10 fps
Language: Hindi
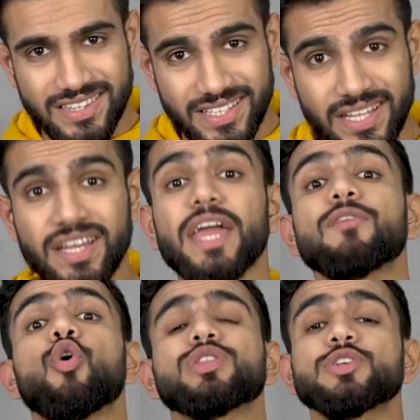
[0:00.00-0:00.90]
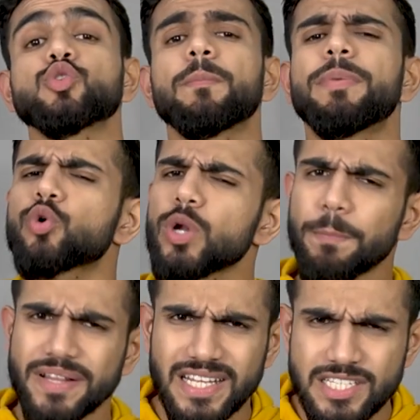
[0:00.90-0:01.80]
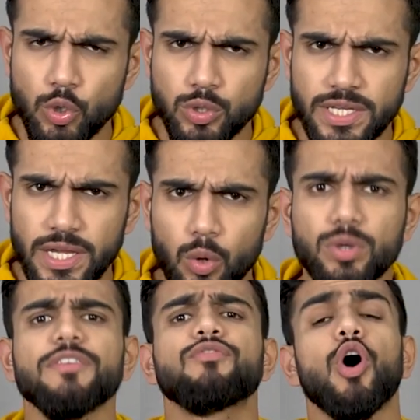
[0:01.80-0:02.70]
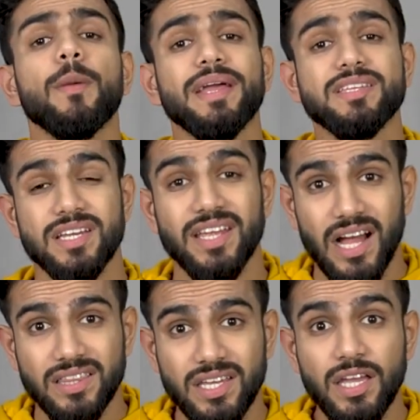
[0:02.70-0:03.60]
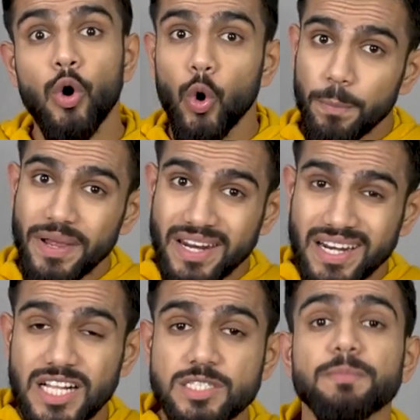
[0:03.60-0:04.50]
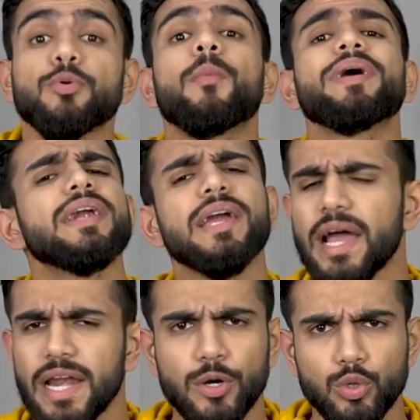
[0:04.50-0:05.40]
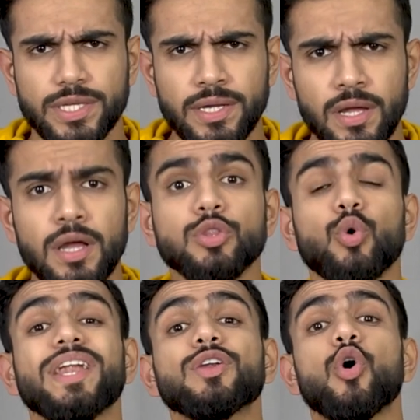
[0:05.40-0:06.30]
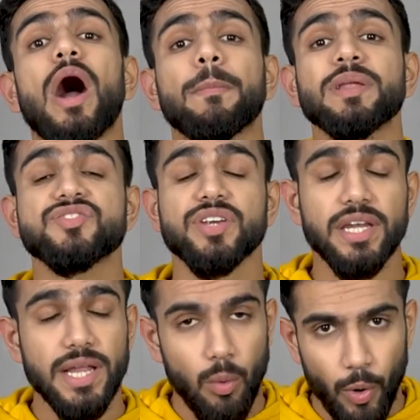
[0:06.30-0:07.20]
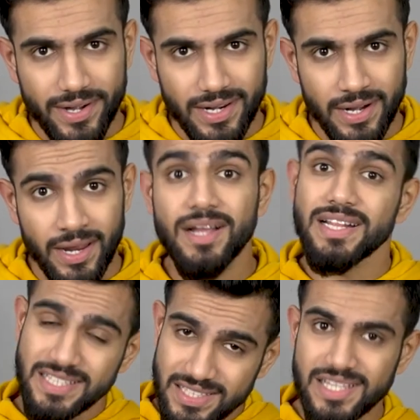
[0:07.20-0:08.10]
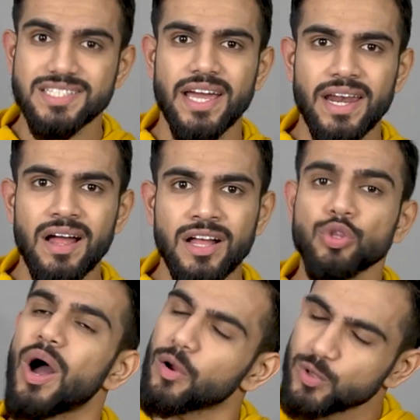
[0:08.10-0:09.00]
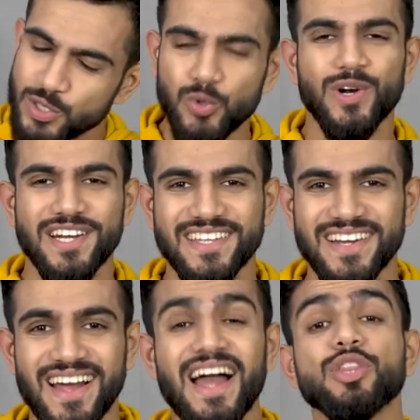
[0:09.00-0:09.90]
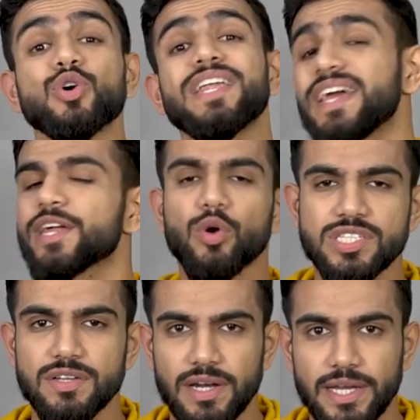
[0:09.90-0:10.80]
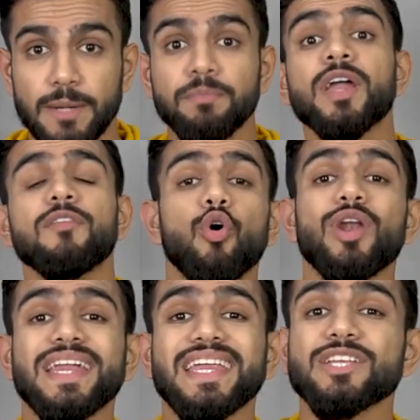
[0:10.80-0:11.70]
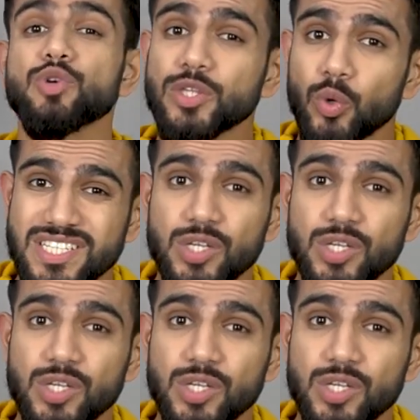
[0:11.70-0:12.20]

आती हैं एक वो होती है जो कि बिल्कुल ही पतली सी होती है उनकी फॉल भी अच्छी नहीं आती उन पर रिंकल्स भी प्रोमिनेंटली हाईलाइट होते हैं तो इनको आपने स्ट्रिक्टली अवॉइड करना है गलती से दिख जाए ना तो आंखों से दूर कर देना तो लेनी कौन सी वाली है वो लेनी है जो कि थोड़ी